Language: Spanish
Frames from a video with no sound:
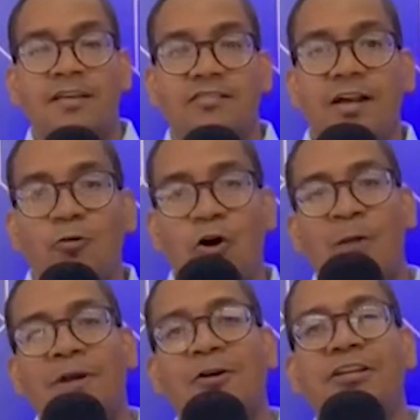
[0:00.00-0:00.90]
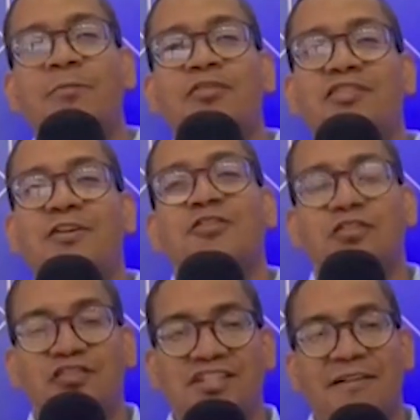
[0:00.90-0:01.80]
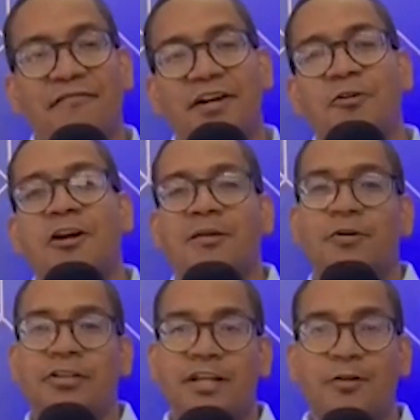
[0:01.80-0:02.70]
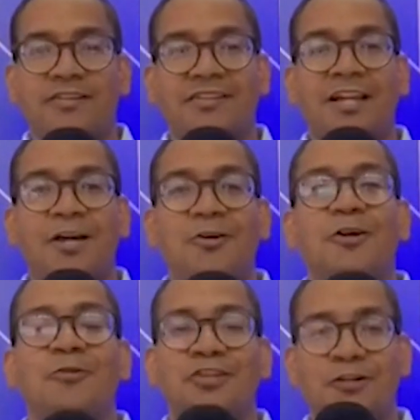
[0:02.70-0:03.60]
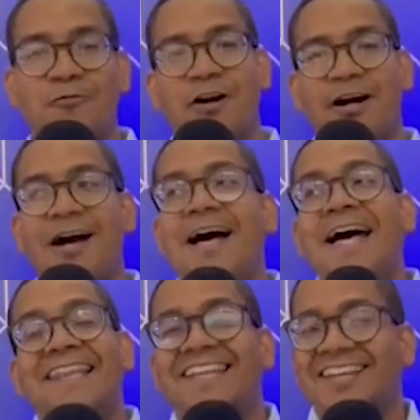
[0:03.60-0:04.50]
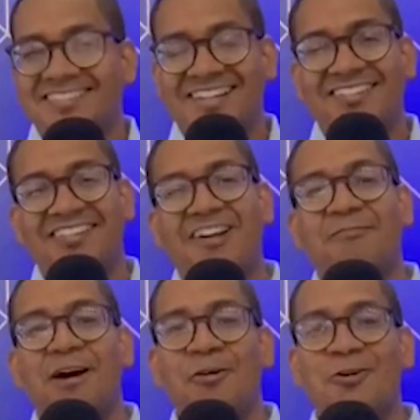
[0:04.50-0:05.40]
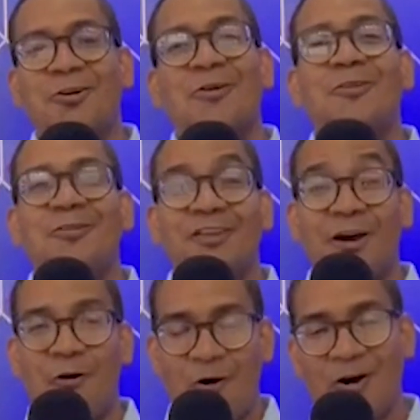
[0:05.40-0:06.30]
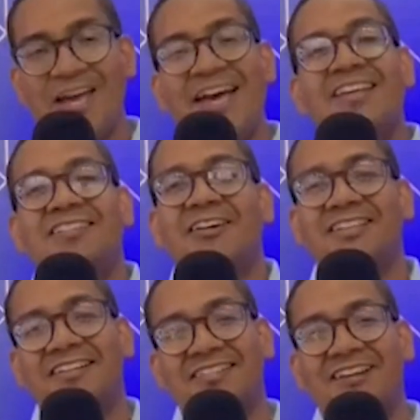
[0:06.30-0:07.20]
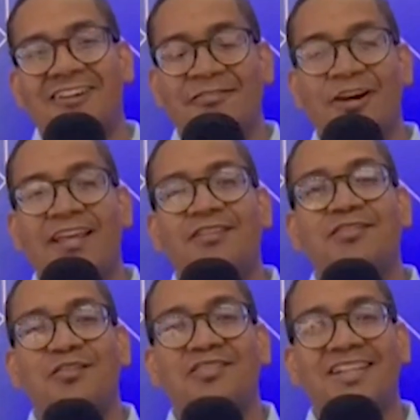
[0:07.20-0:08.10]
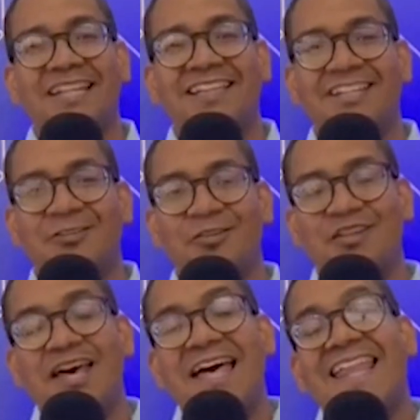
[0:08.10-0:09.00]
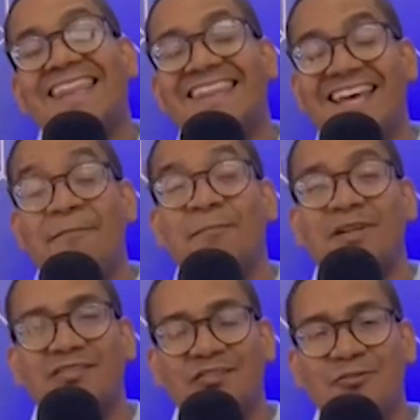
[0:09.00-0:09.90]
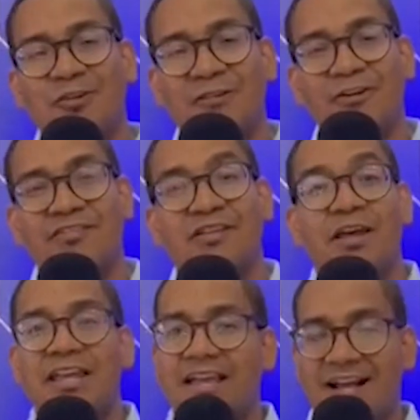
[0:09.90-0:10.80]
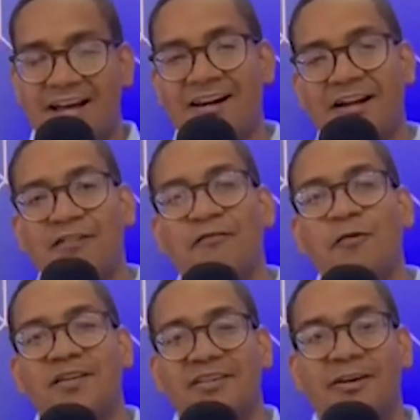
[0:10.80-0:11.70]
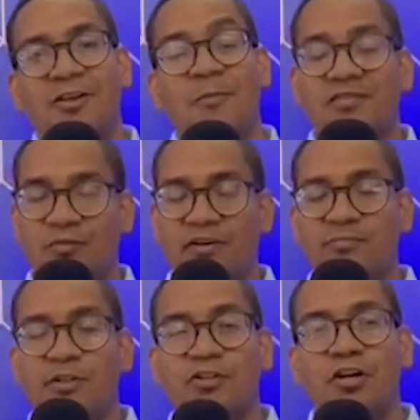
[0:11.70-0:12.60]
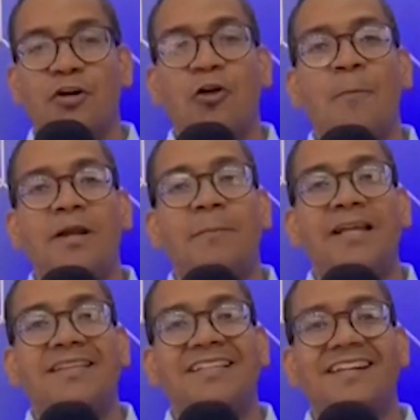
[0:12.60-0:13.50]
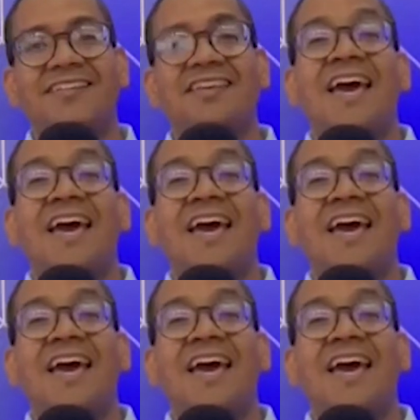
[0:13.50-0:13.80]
Saludos amigos del vocero, yo soy Jan Figueroa, reportero de escenario y continúo acá desde El Salvador, donde hoy se va a estar celebrando la edición 72 de Miss Universe y Carla Guilfú Acevedo, Miss Universe Puerto Rico 2023,